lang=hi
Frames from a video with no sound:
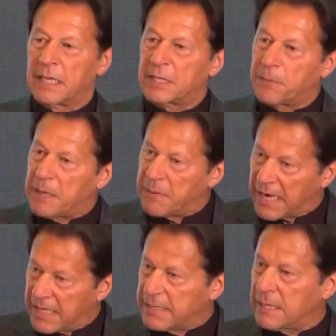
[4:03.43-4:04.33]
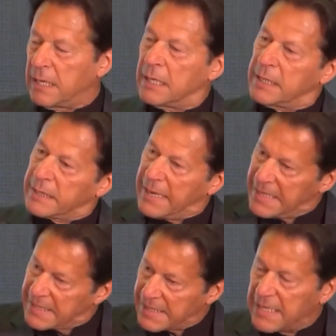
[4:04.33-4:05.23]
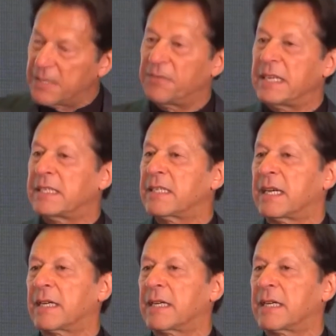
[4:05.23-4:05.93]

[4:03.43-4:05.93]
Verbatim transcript: इसमें हमें आज तक ये इंसेंटिवाइज ही